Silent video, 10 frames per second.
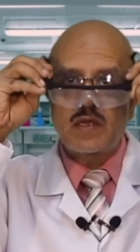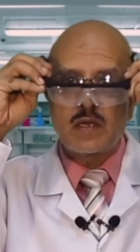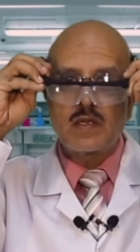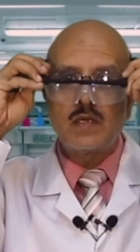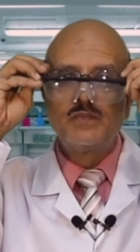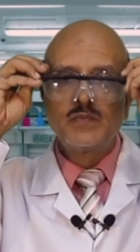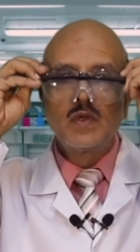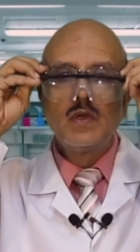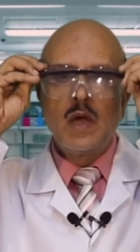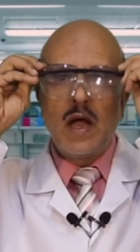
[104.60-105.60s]
كده
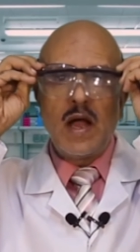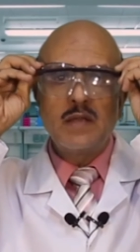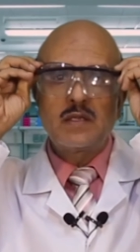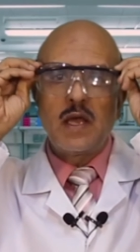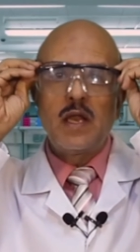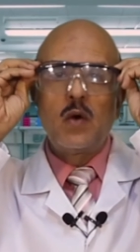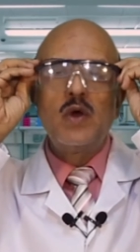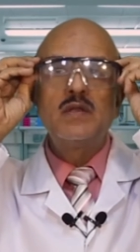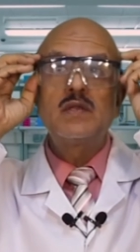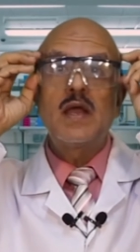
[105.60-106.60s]
حتى لو
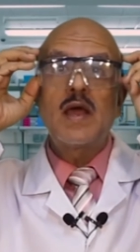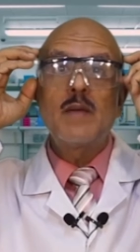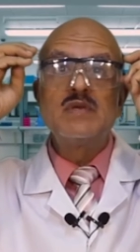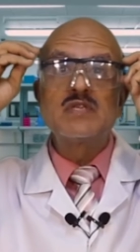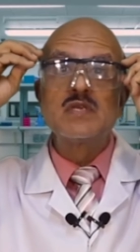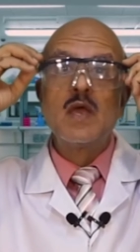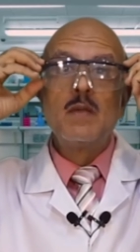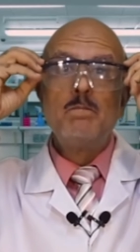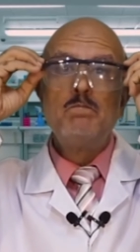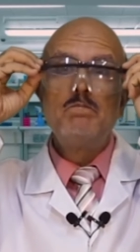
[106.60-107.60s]
انت لابس
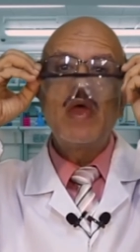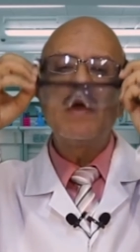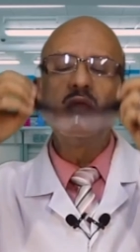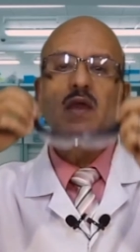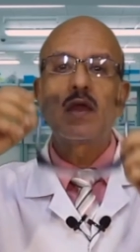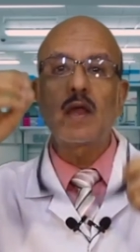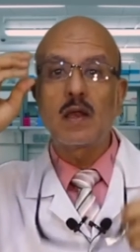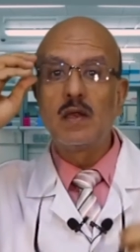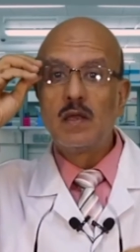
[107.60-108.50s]
ميديكال